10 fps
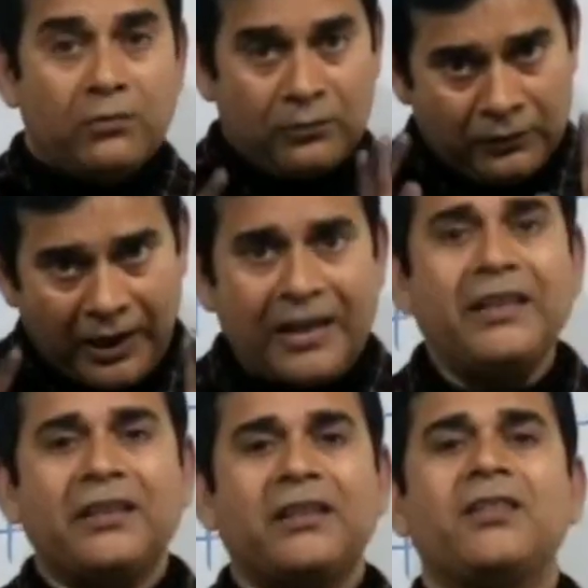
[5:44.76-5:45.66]
नहीं
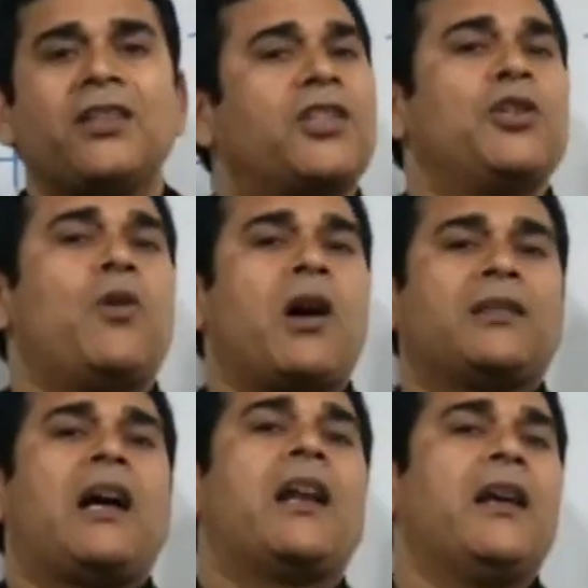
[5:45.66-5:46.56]
देते जिसकी वो
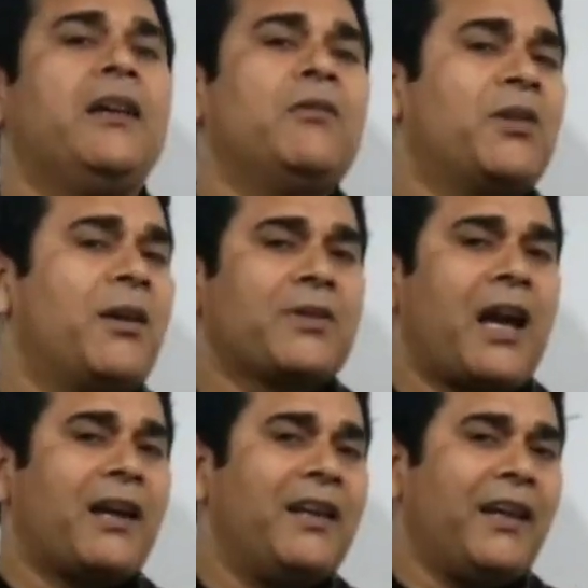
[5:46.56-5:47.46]
हकदार हैं उन्हें हम क्या
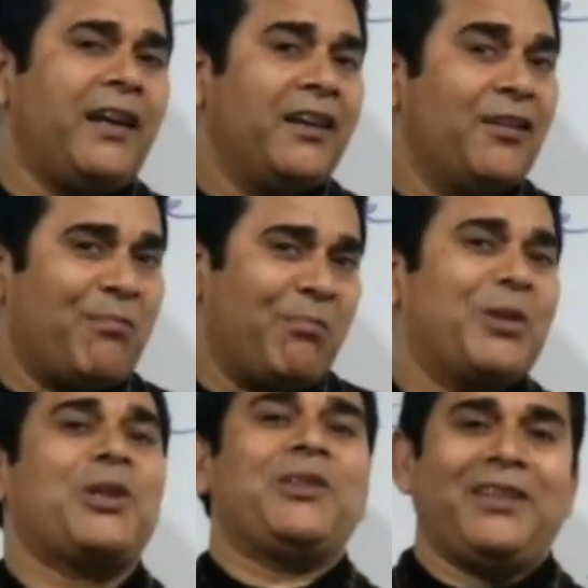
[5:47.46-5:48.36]
कहेंगे
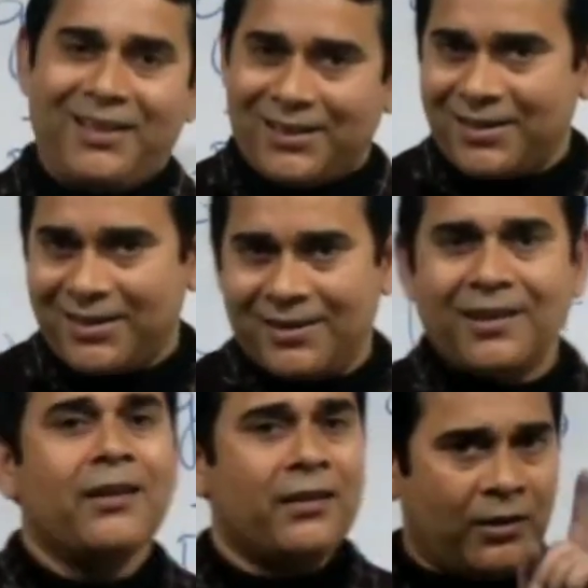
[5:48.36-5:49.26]
मिसाजिनिस्ट
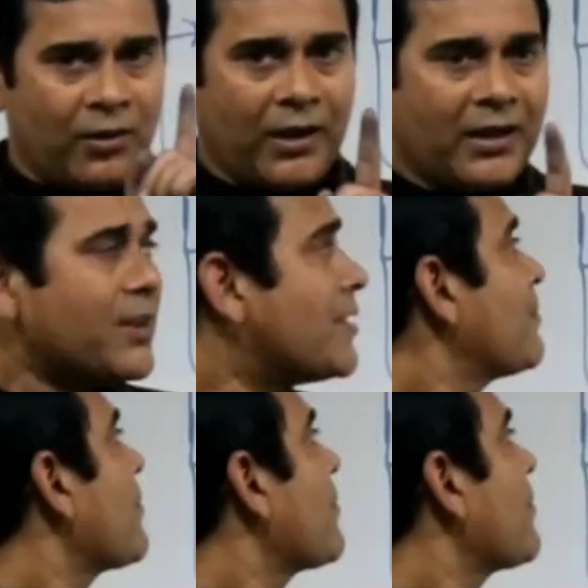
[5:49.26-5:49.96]
करेक्ट